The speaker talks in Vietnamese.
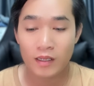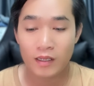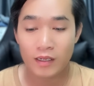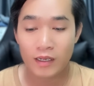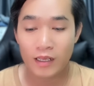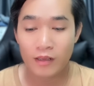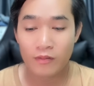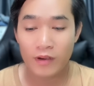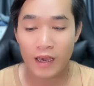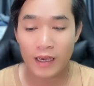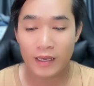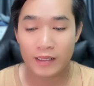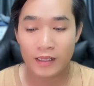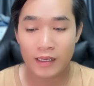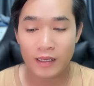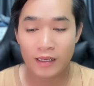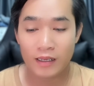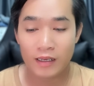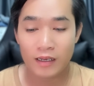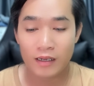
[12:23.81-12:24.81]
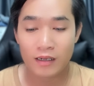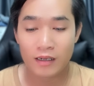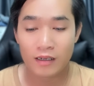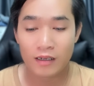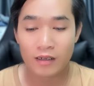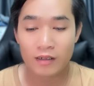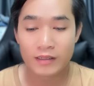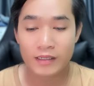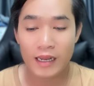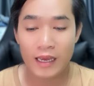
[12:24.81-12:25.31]
đi về thì ờ,
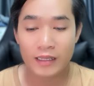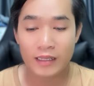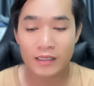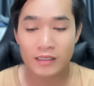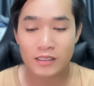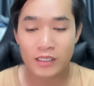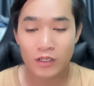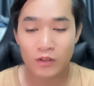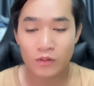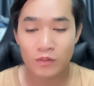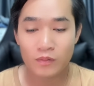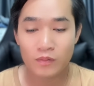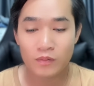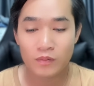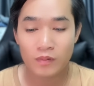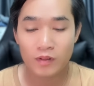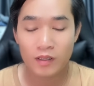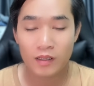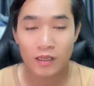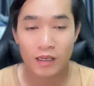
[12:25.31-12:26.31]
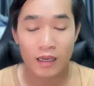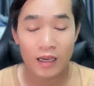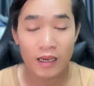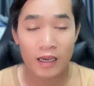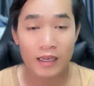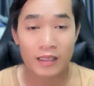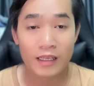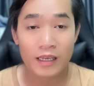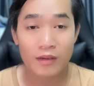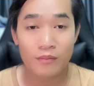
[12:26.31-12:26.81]
hơi trễ tí xíu
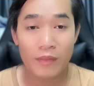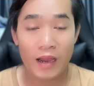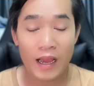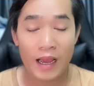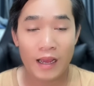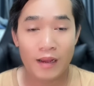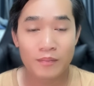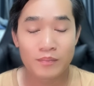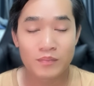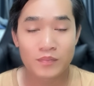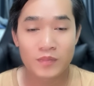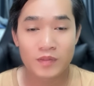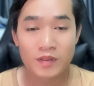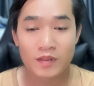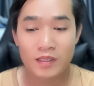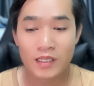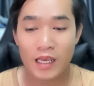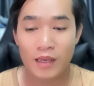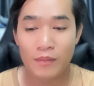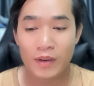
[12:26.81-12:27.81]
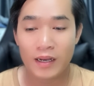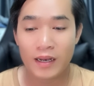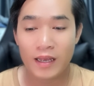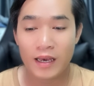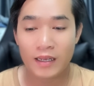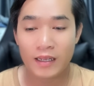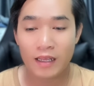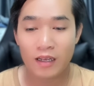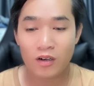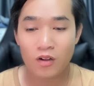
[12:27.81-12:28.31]
à, nhưng mà khi mà
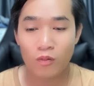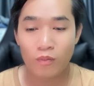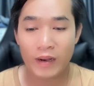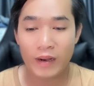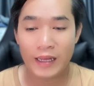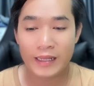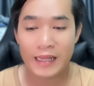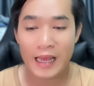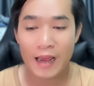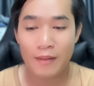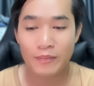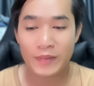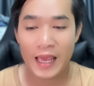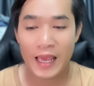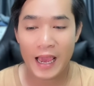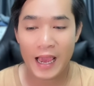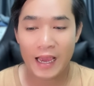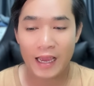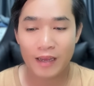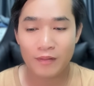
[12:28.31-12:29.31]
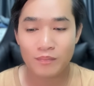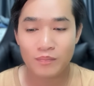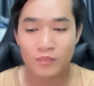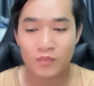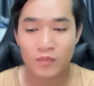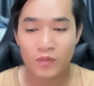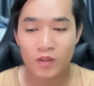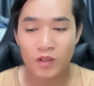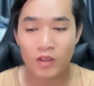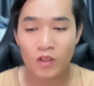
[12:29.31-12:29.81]
đến thì anh cũng đã tham gia ha
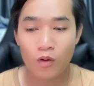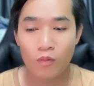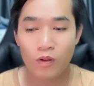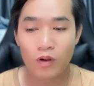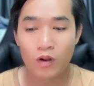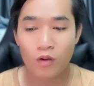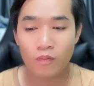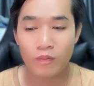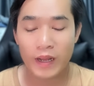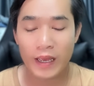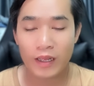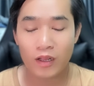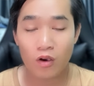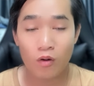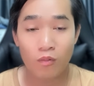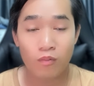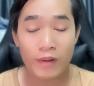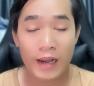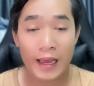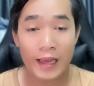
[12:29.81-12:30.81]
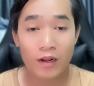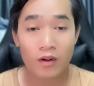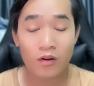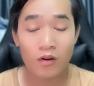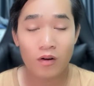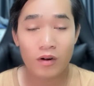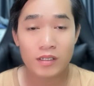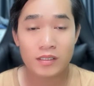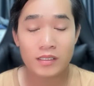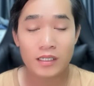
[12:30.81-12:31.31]
nói chung là lúc này cũng đã
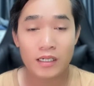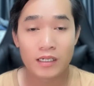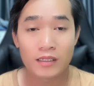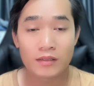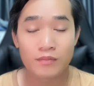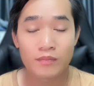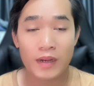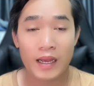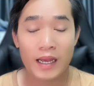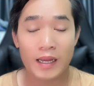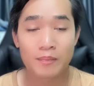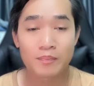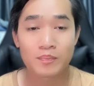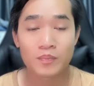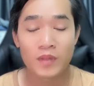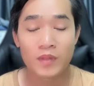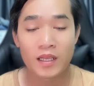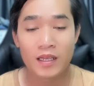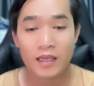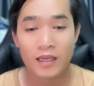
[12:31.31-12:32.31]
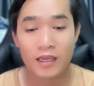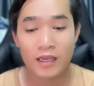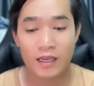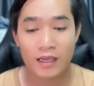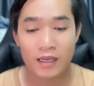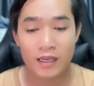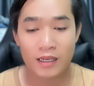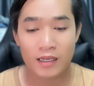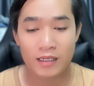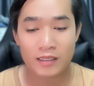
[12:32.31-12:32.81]
có cái sự mà
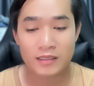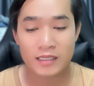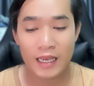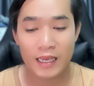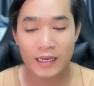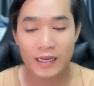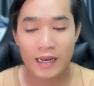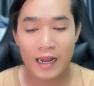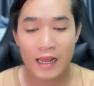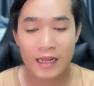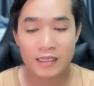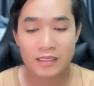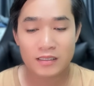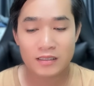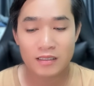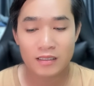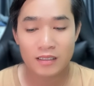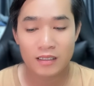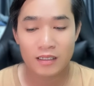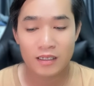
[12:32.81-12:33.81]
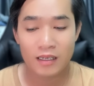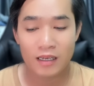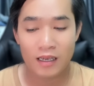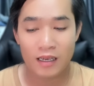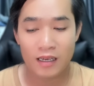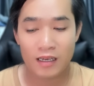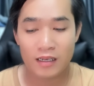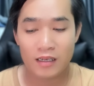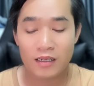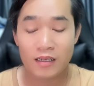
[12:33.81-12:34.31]
à, xảy ra
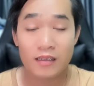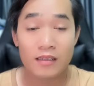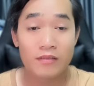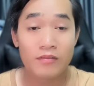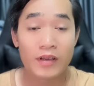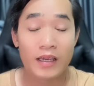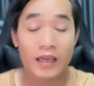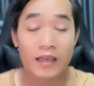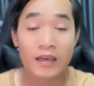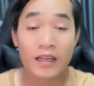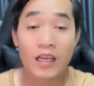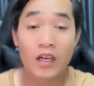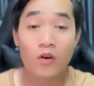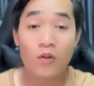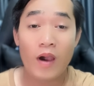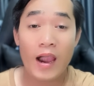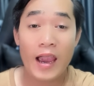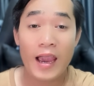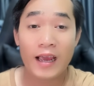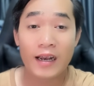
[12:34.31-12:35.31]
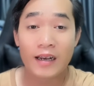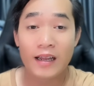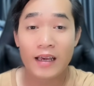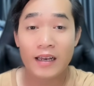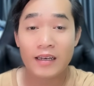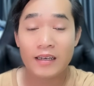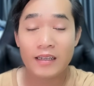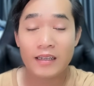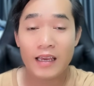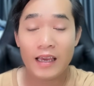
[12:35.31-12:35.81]
à, cái việc liên quan
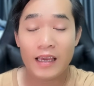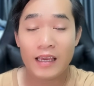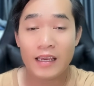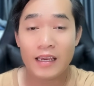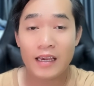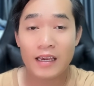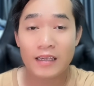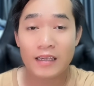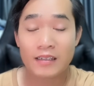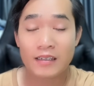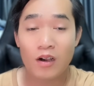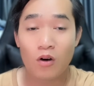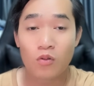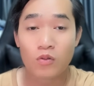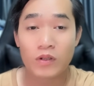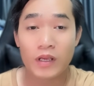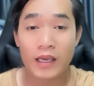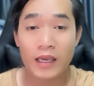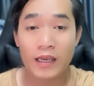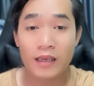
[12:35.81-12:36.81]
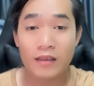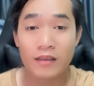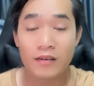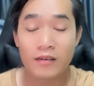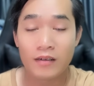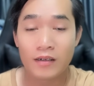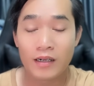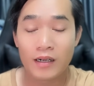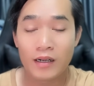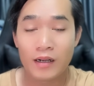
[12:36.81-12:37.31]
đến cái à, câu chuyện
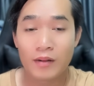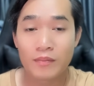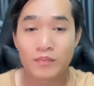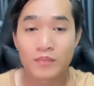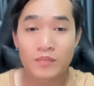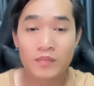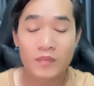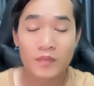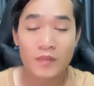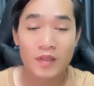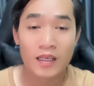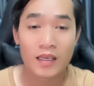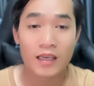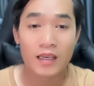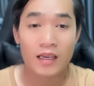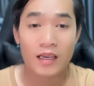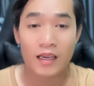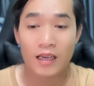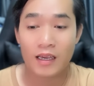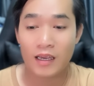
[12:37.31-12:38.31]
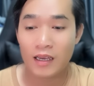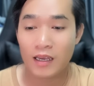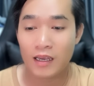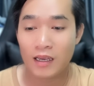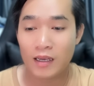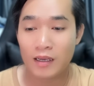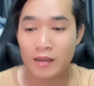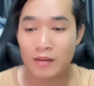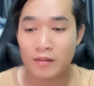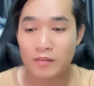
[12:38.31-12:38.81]
giữa um,
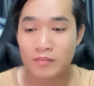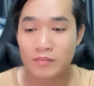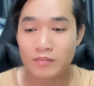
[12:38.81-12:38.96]
à,